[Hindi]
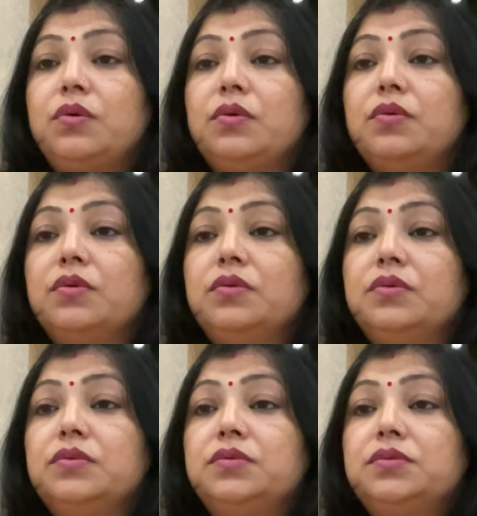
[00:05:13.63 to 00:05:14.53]

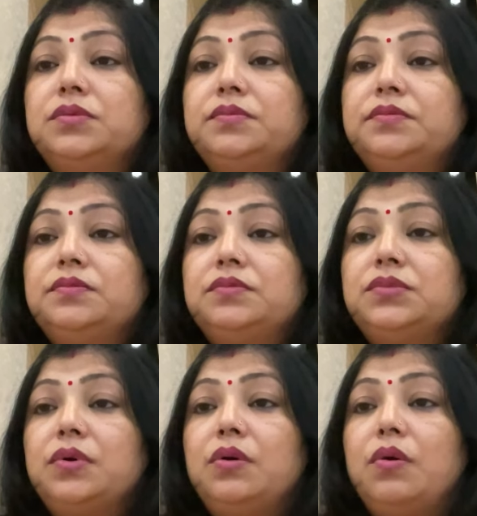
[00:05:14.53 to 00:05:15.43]
ओम
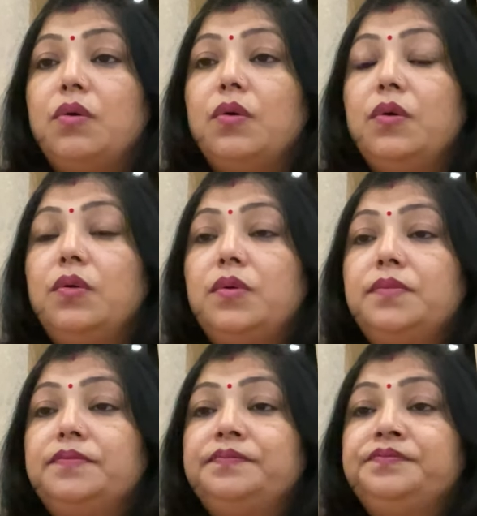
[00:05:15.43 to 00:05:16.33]
ओम
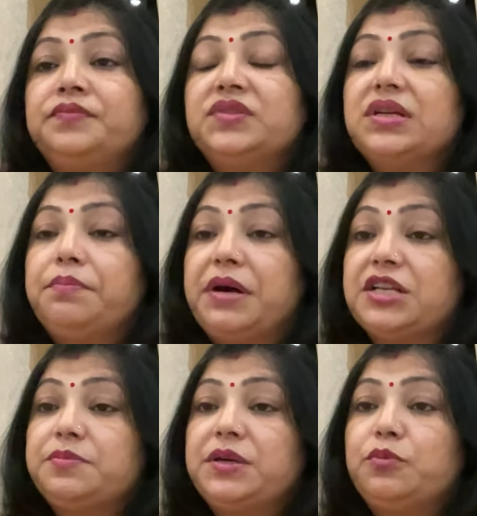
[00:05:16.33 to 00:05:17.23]

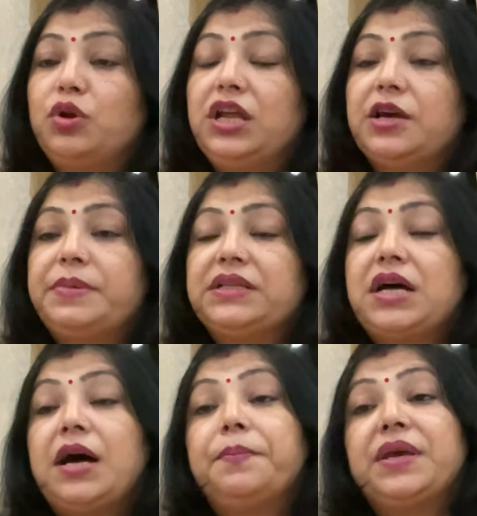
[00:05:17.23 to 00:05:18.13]
पांच मिनट बोलने के बाद
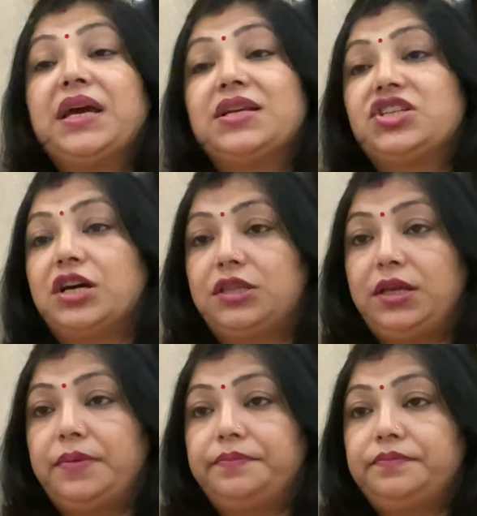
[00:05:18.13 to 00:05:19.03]
आप क्या चाहते
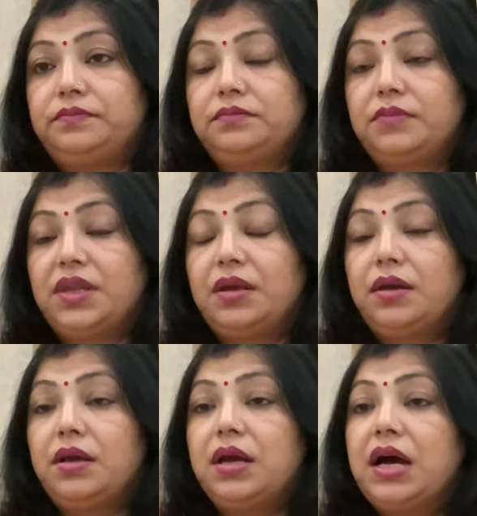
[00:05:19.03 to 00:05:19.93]
हैं
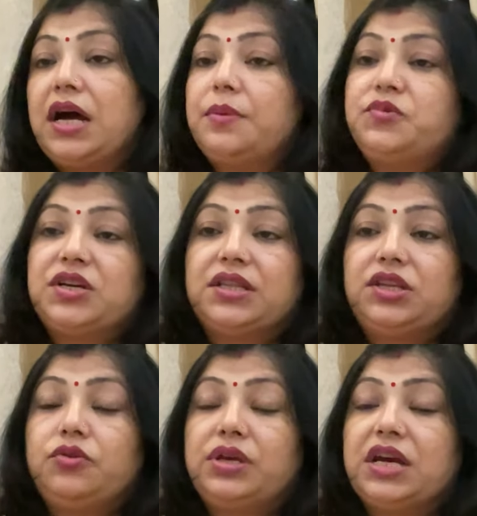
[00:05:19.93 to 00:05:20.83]
आप
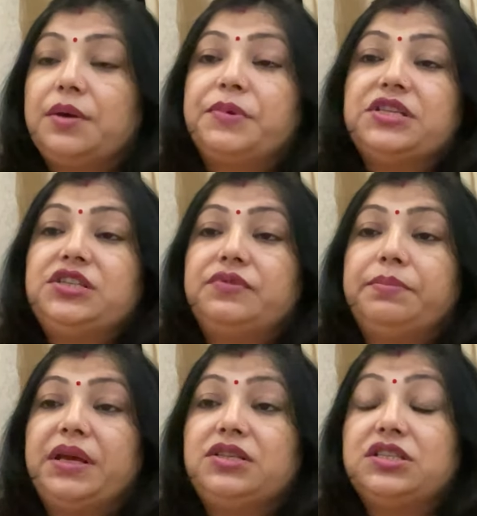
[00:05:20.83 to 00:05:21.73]
चाहते हो कि आपके जीवन
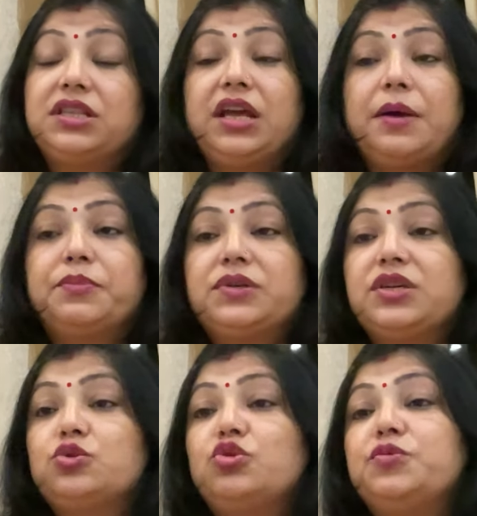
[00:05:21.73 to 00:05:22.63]
में जितने आप ये
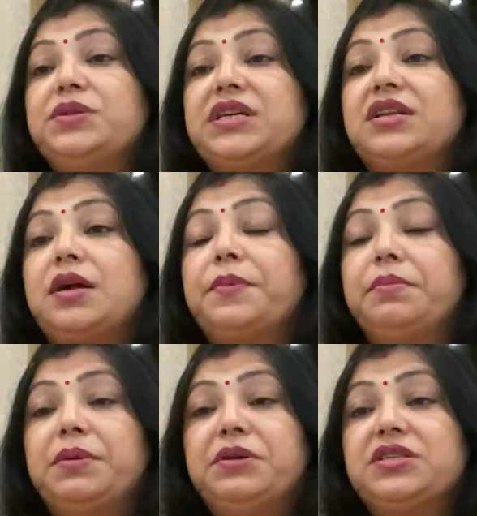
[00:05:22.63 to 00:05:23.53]
सोच विचार आपके
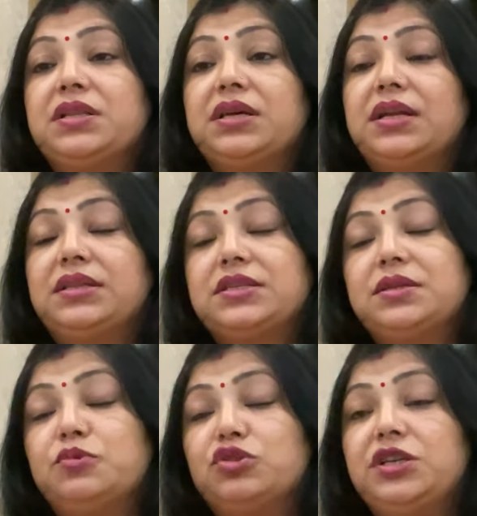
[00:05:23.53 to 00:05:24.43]
मन में चलता रहता है
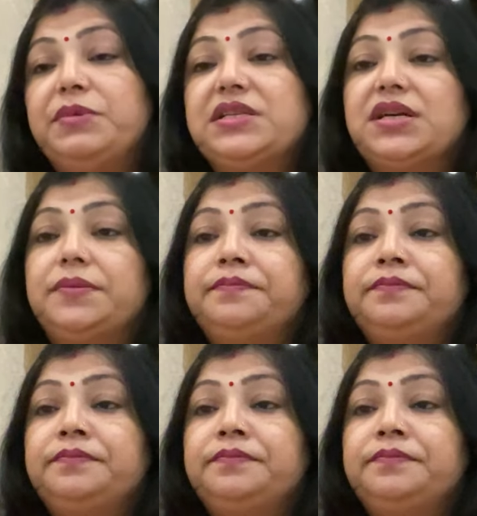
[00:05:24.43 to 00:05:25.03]
इससे मुक्ति मिल जाए